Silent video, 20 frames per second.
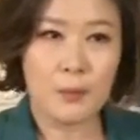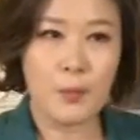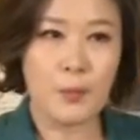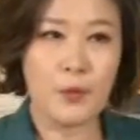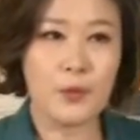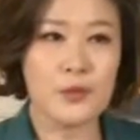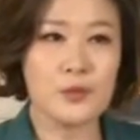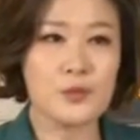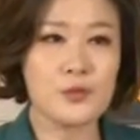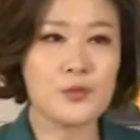
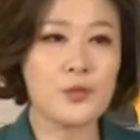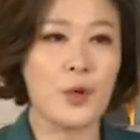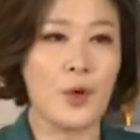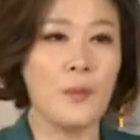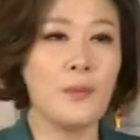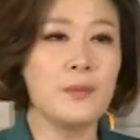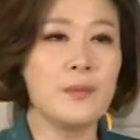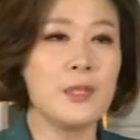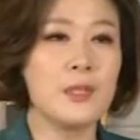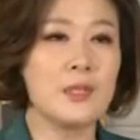보여줄 수
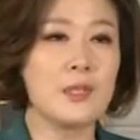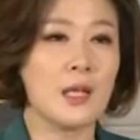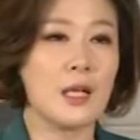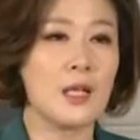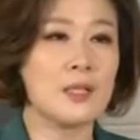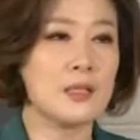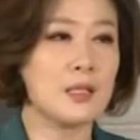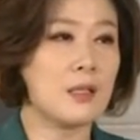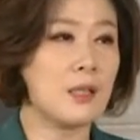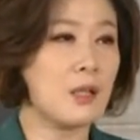없는
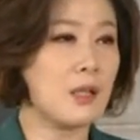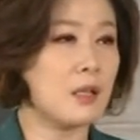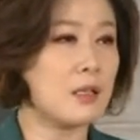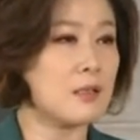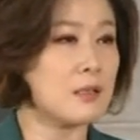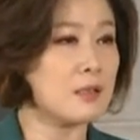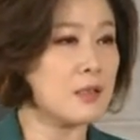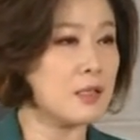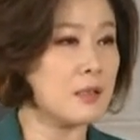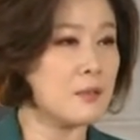나의 생각과
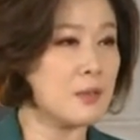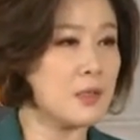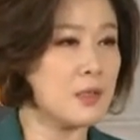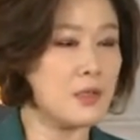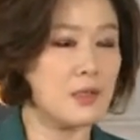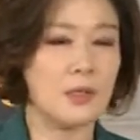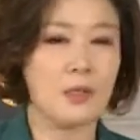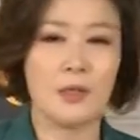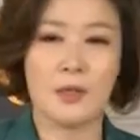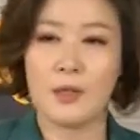느낌을